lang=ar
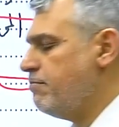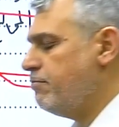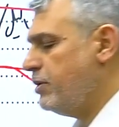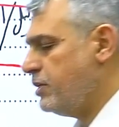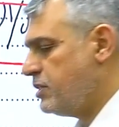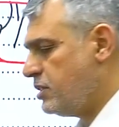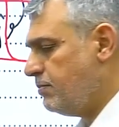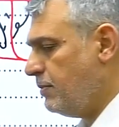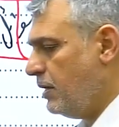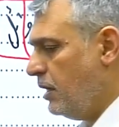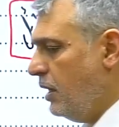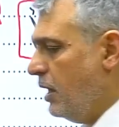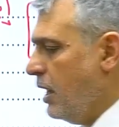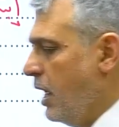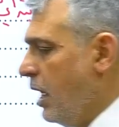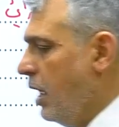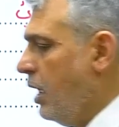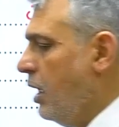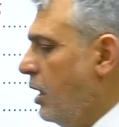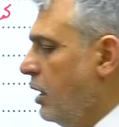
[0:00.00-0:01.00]
بسم
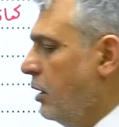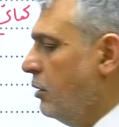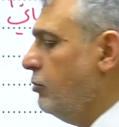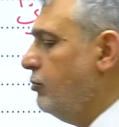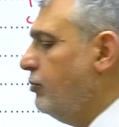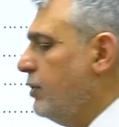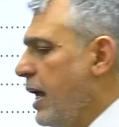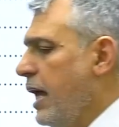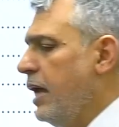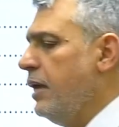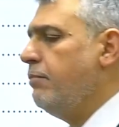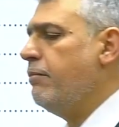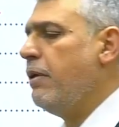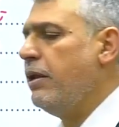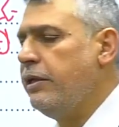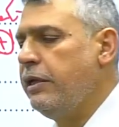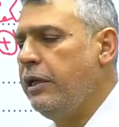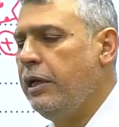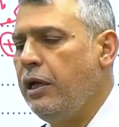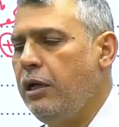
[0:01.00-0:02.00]
الله
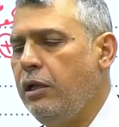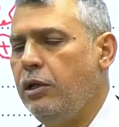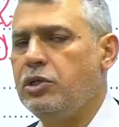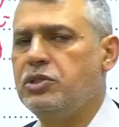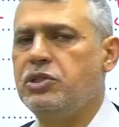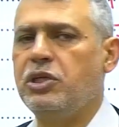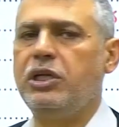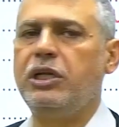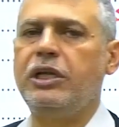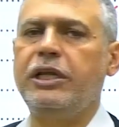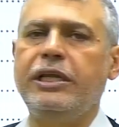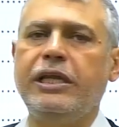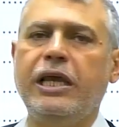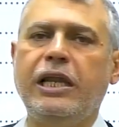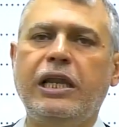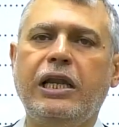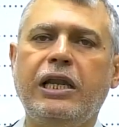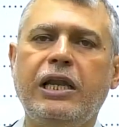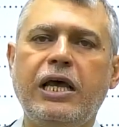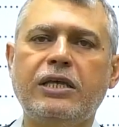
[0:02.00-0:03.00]
دائما اخلص النيه
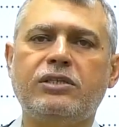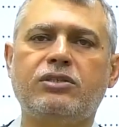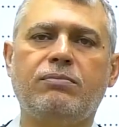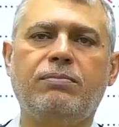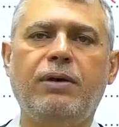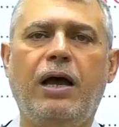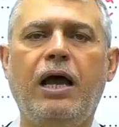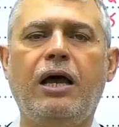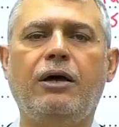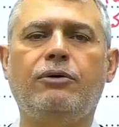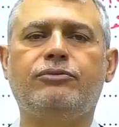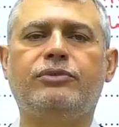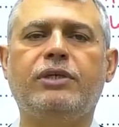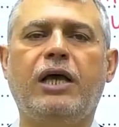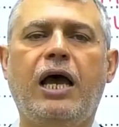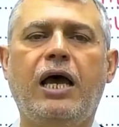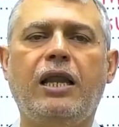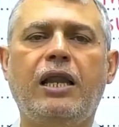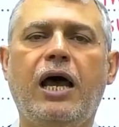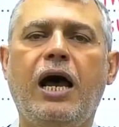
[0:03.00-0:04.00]
لله سبحانه
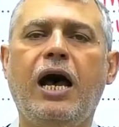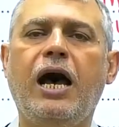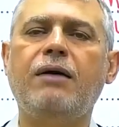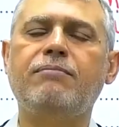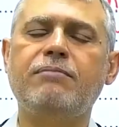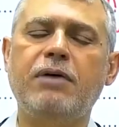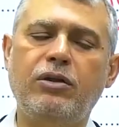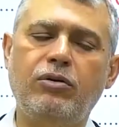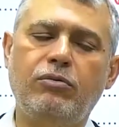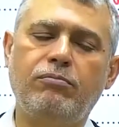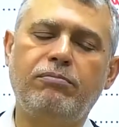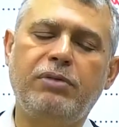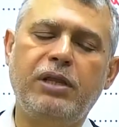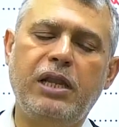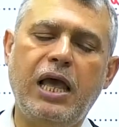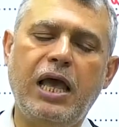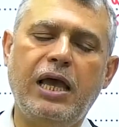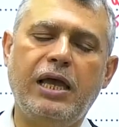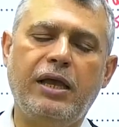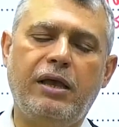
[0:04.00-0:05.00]
وتعالى عمل
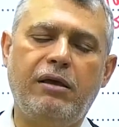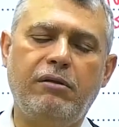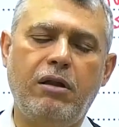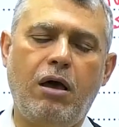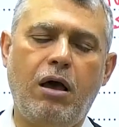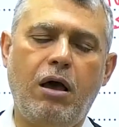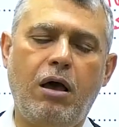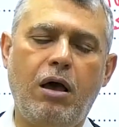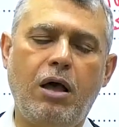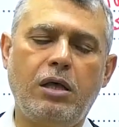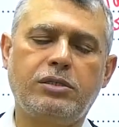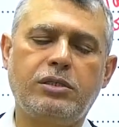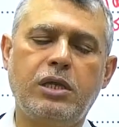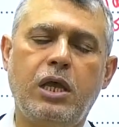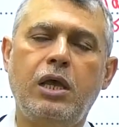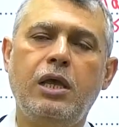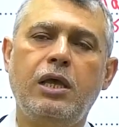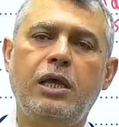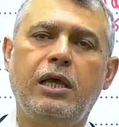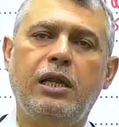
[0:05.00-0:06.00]
بلا اخلاص
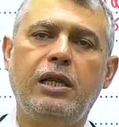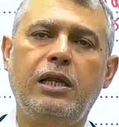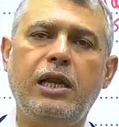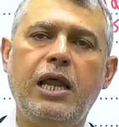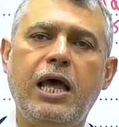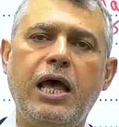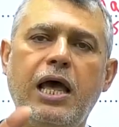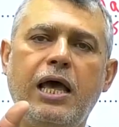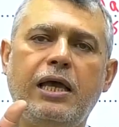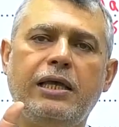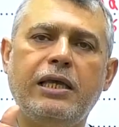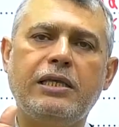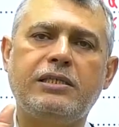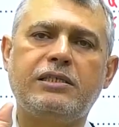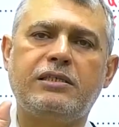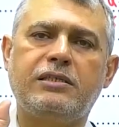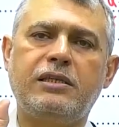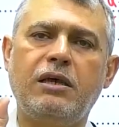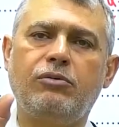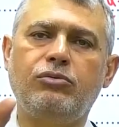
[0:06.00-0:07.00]
لا
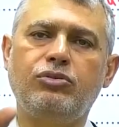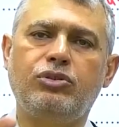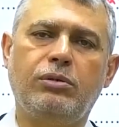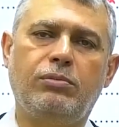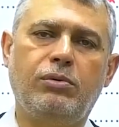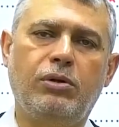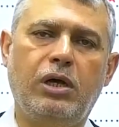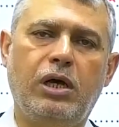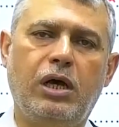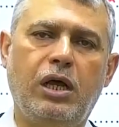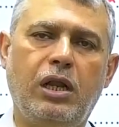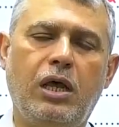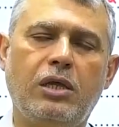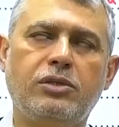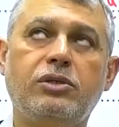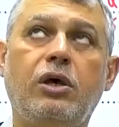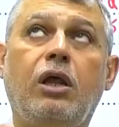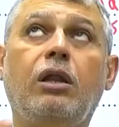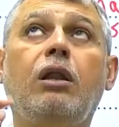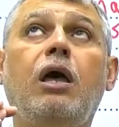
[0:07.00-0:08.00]
يستوجب
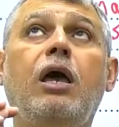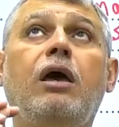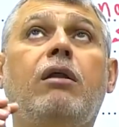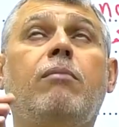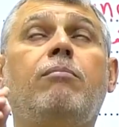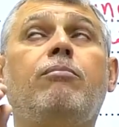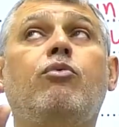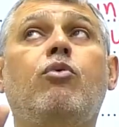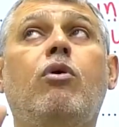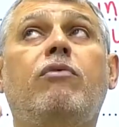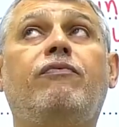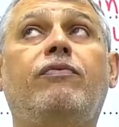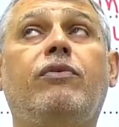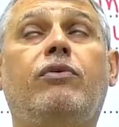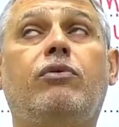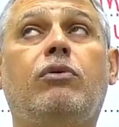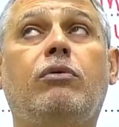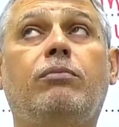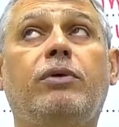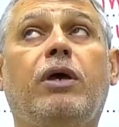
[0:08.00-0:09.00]
الخلاص الله يا رب
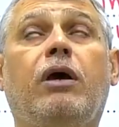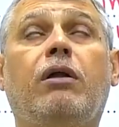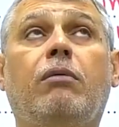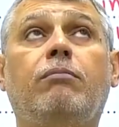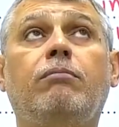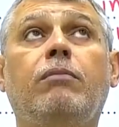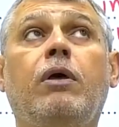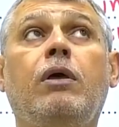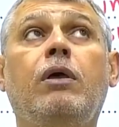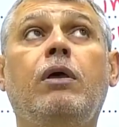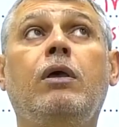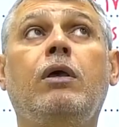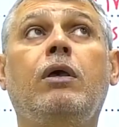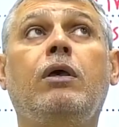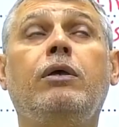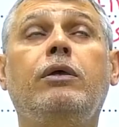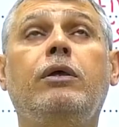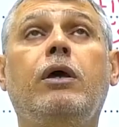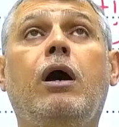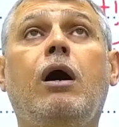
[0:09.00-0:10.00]
يوفقكم يا رب
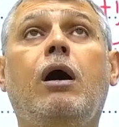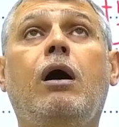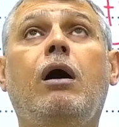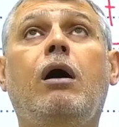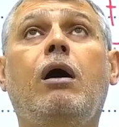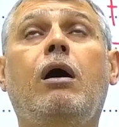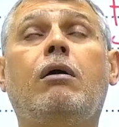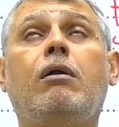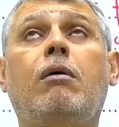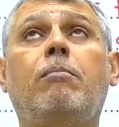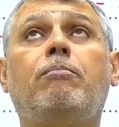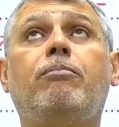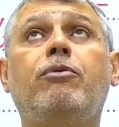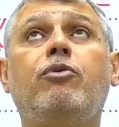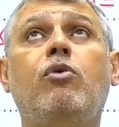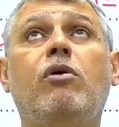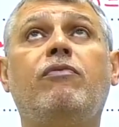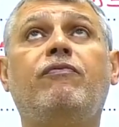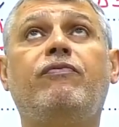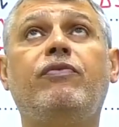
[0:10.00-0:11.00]
يا رب
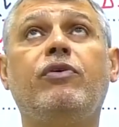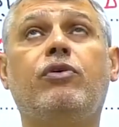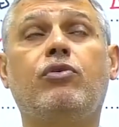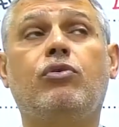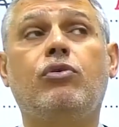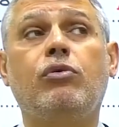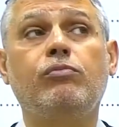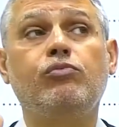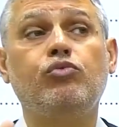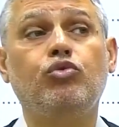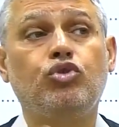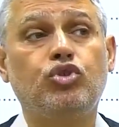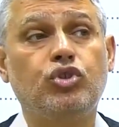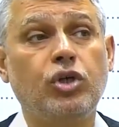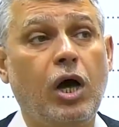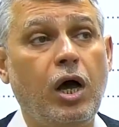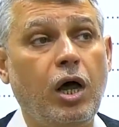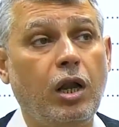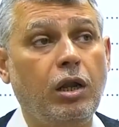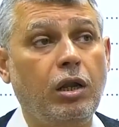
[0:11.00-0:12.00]
يوفقكم وان
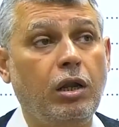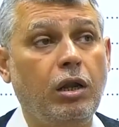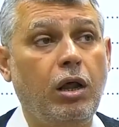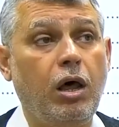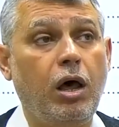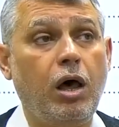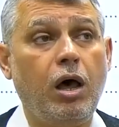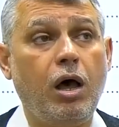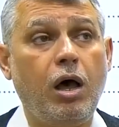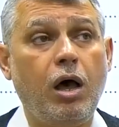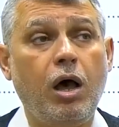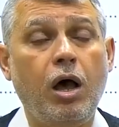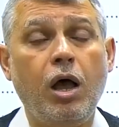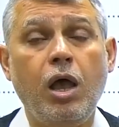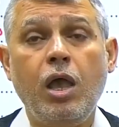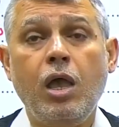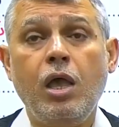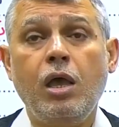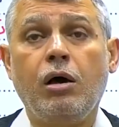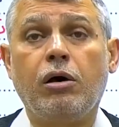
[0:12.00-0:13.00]
شاء الله
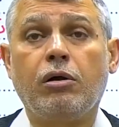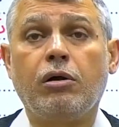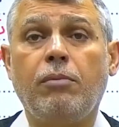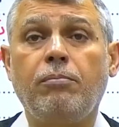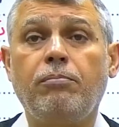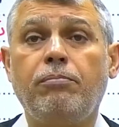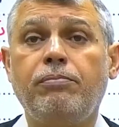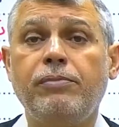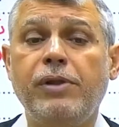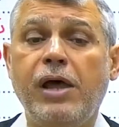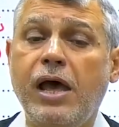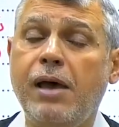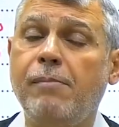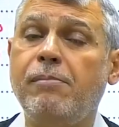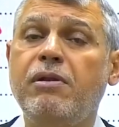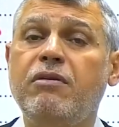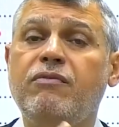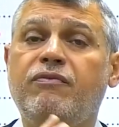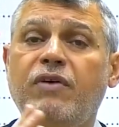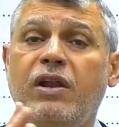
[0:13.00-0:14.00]
ربنا
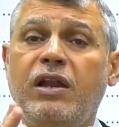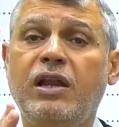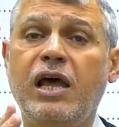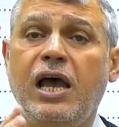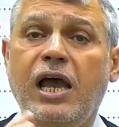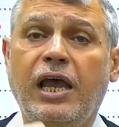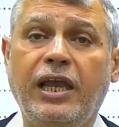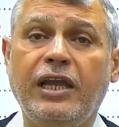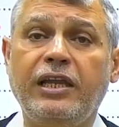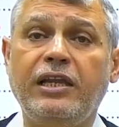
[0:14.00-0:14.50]
بالفلاح